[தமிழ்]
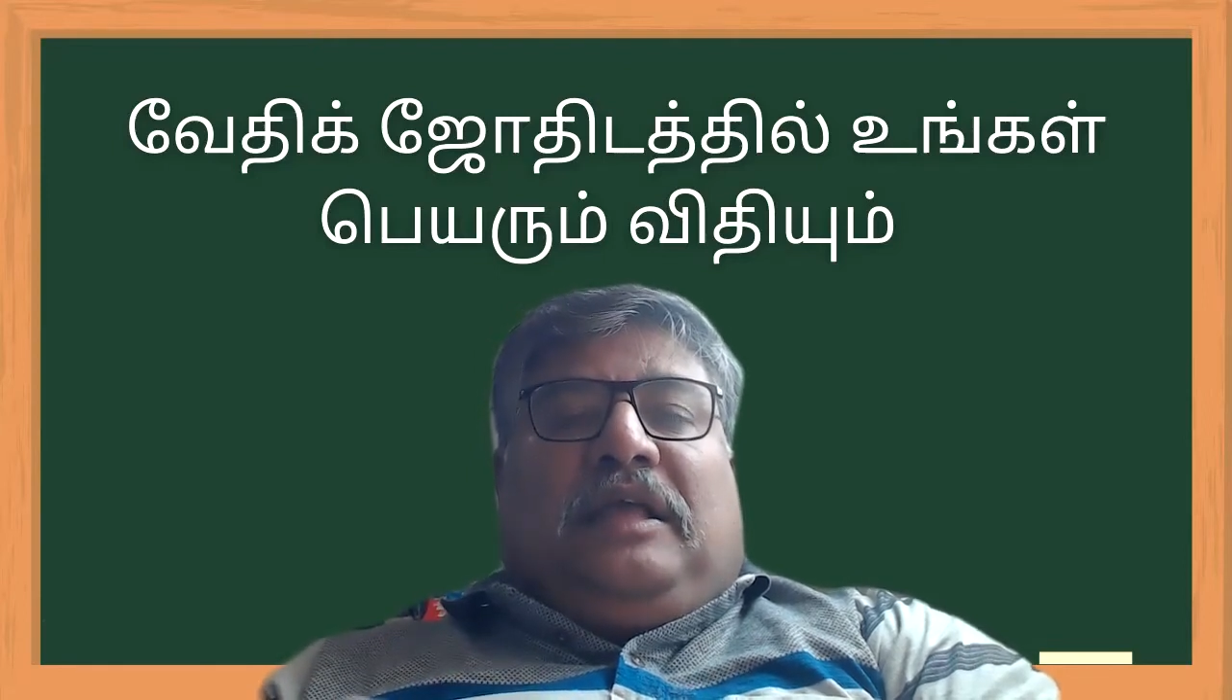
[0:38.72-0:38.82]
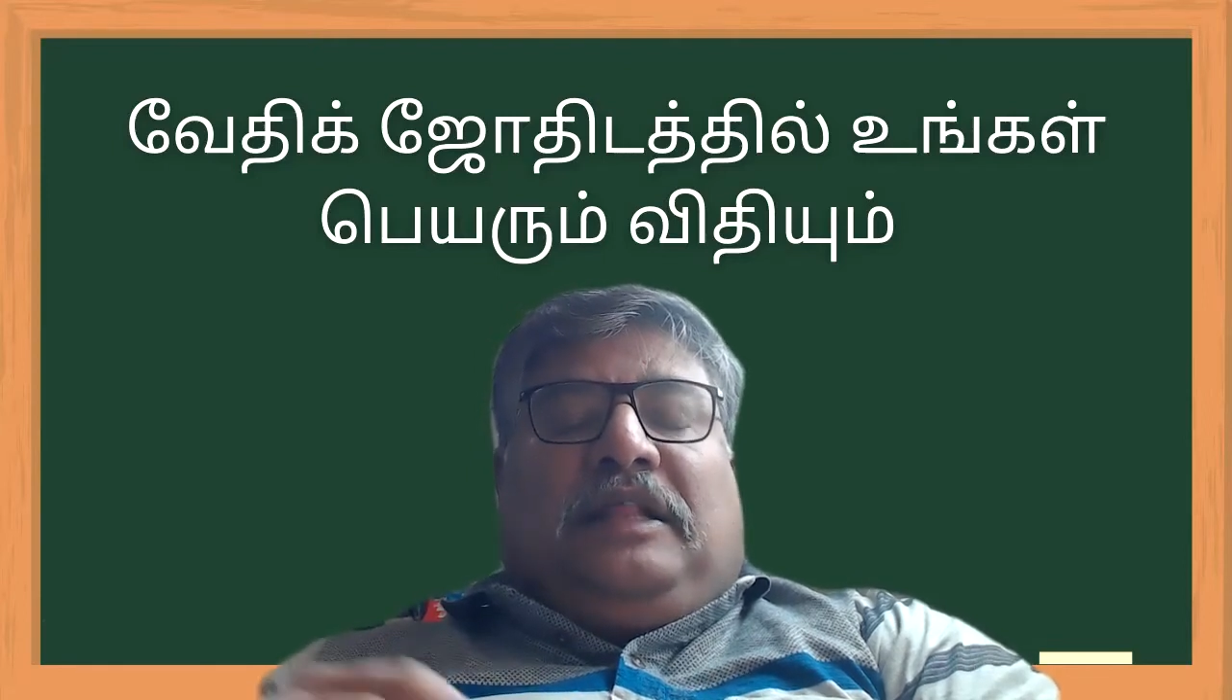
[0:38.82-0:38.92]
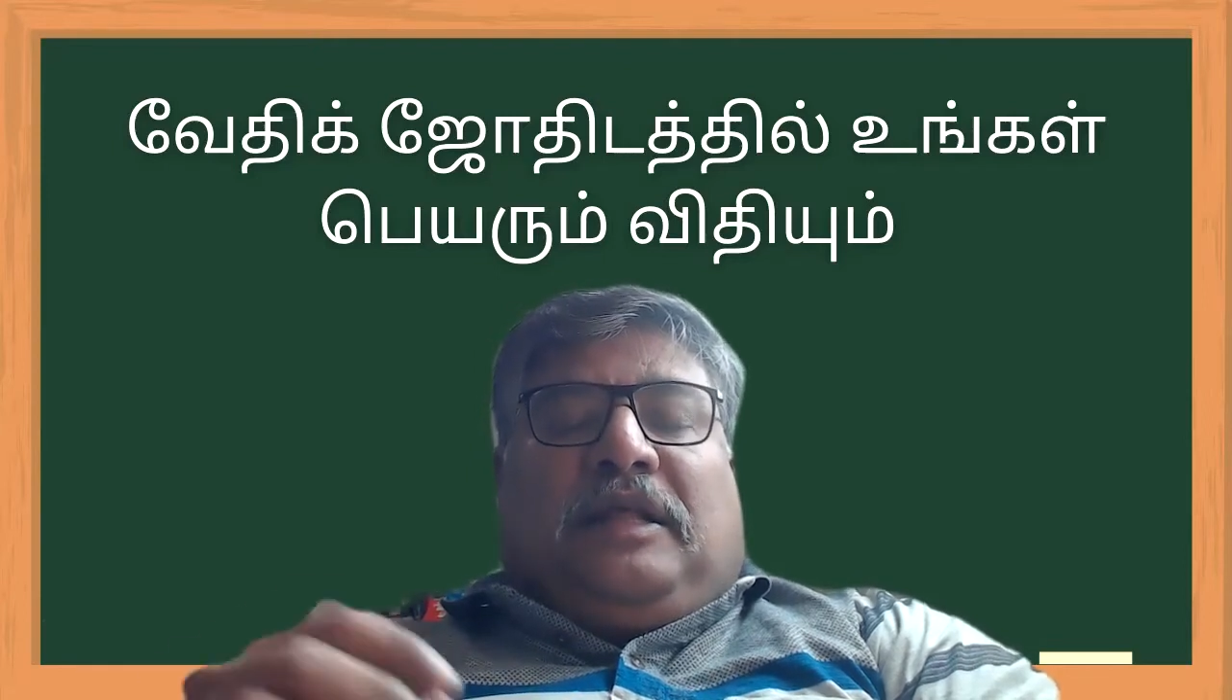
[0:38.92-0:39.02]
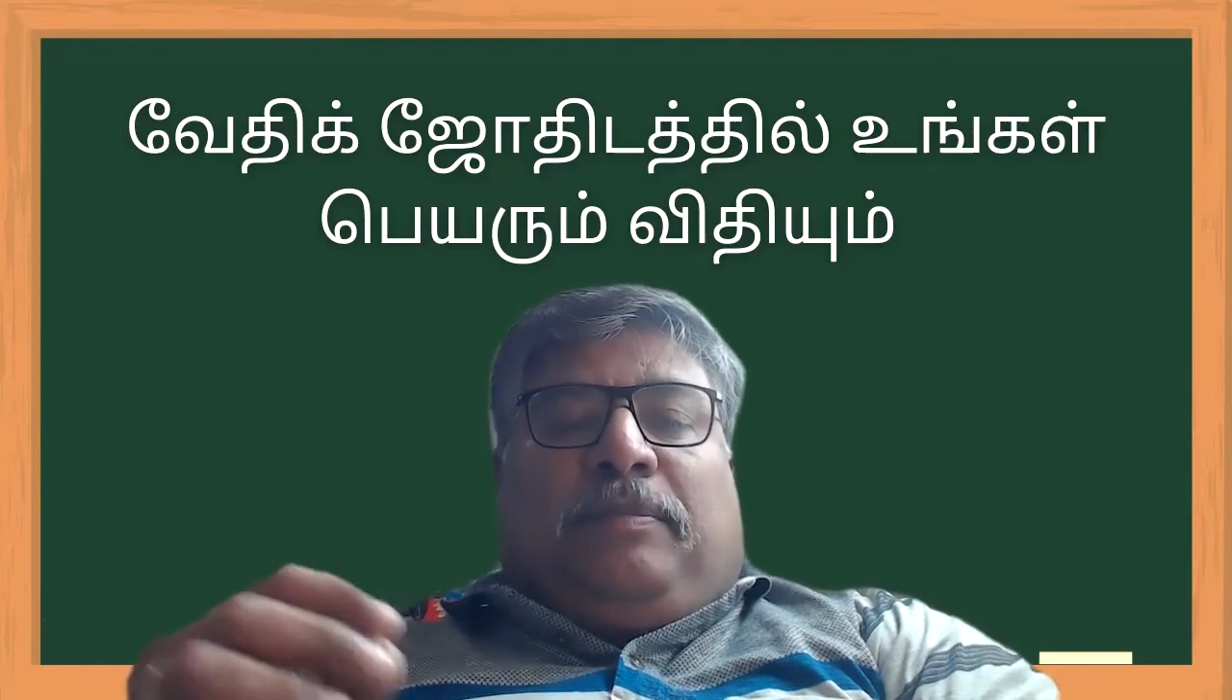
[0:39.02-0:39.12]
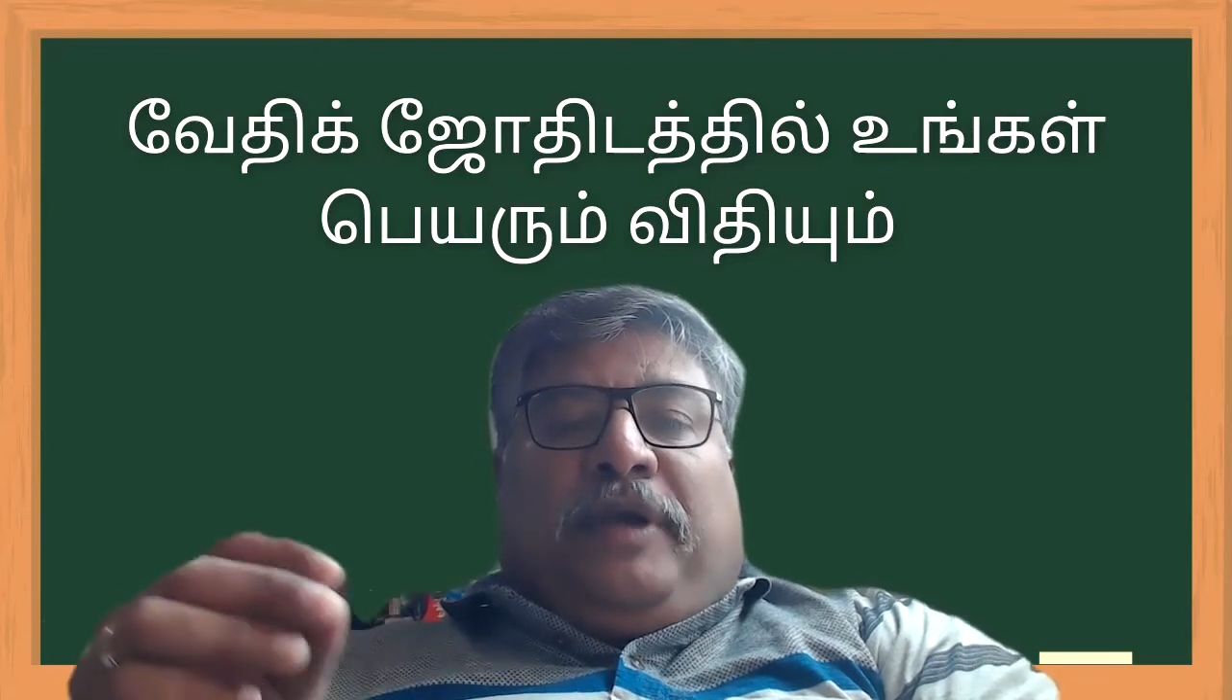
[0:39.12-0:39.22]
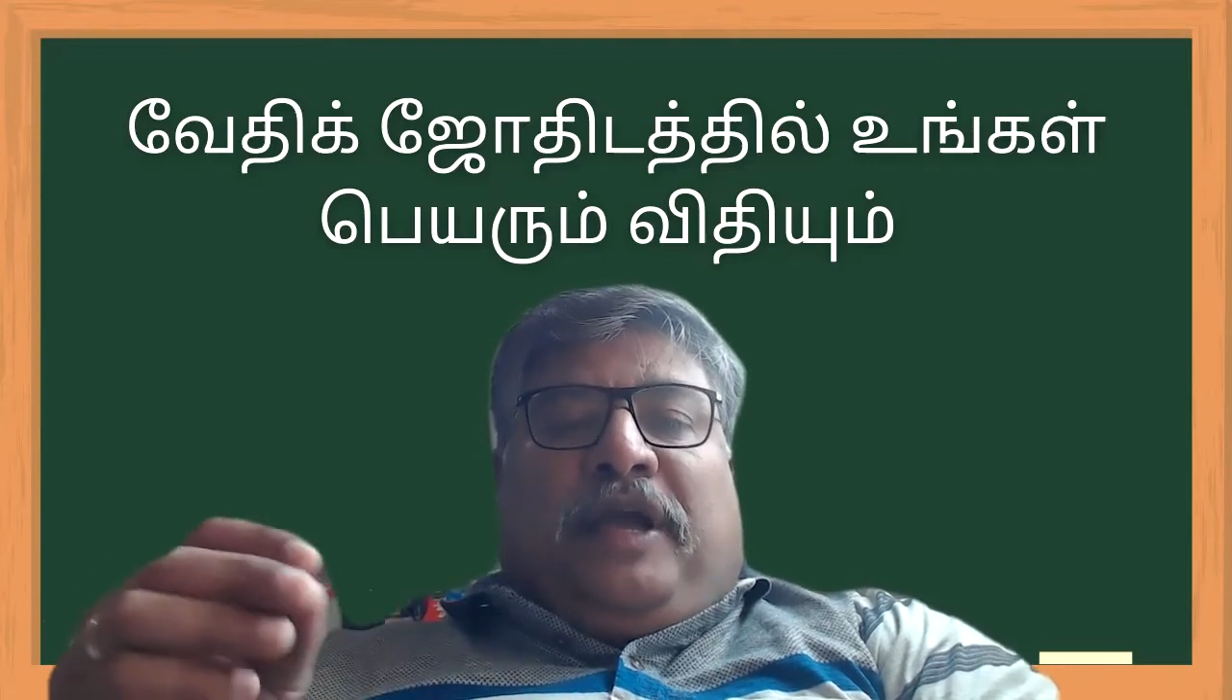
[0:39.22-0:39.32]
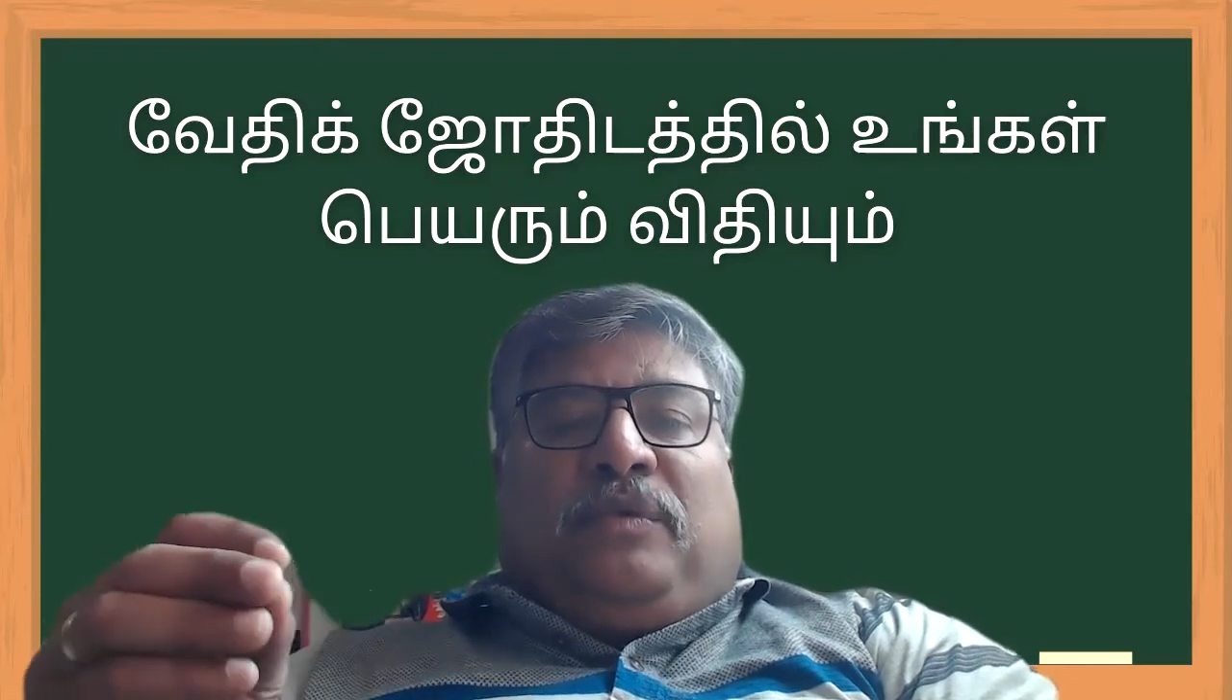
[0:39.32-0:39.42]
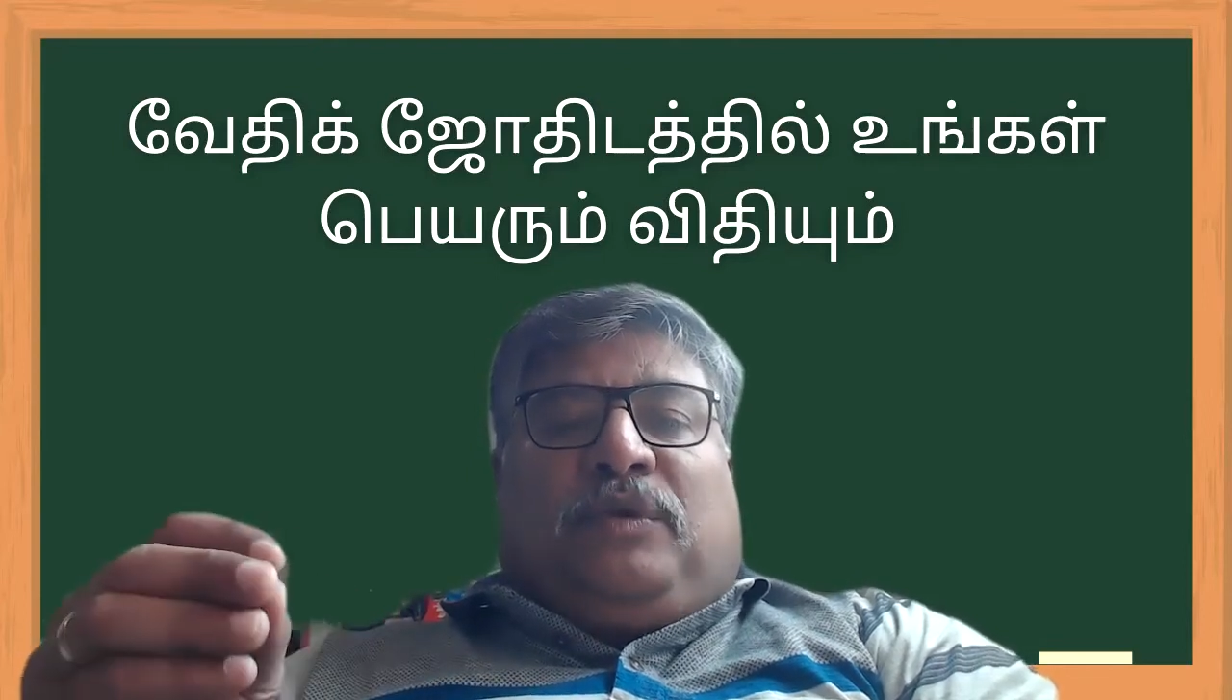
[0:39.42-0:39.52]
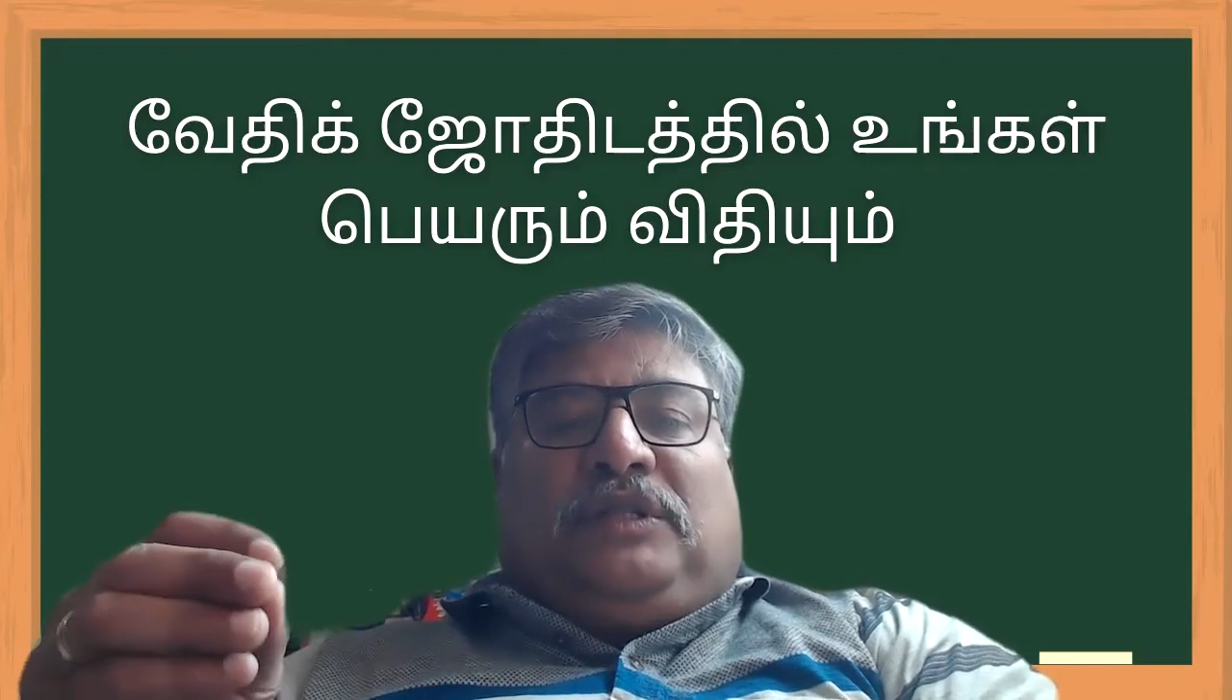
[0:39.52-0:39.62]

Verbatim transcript: இந்த பேர்